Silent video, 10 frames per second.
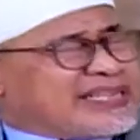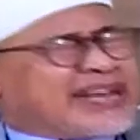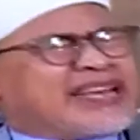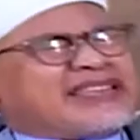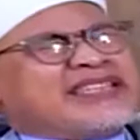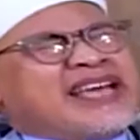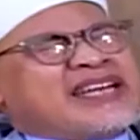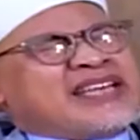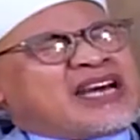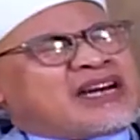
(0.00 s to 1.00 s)
Sakit
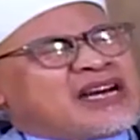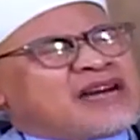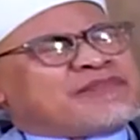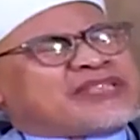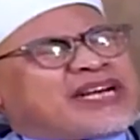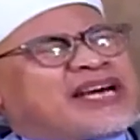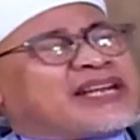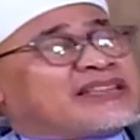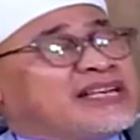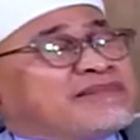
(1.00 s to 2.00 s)
nian ya Rob
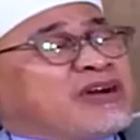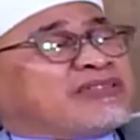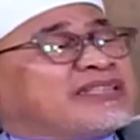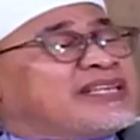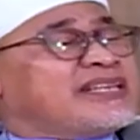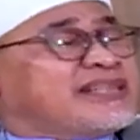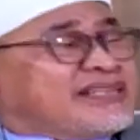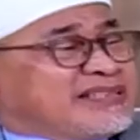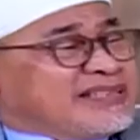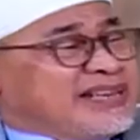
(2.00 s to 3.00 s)
sakaratil maut
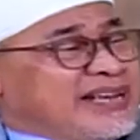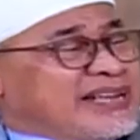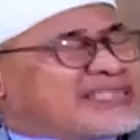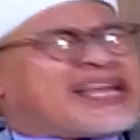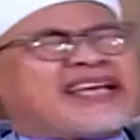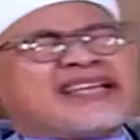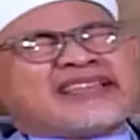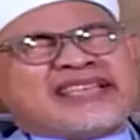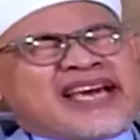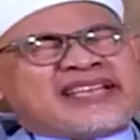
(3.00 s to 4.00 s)
ini.
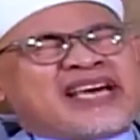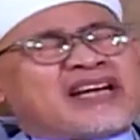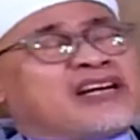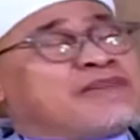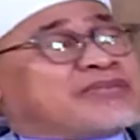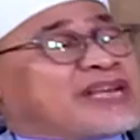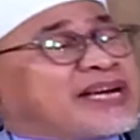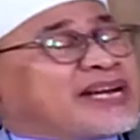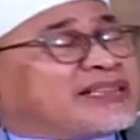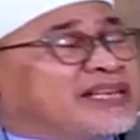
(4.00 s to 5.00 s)
Sakit nian ya Rob
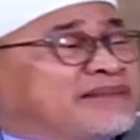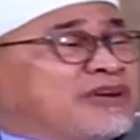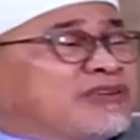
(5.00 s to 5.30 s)
sakaratil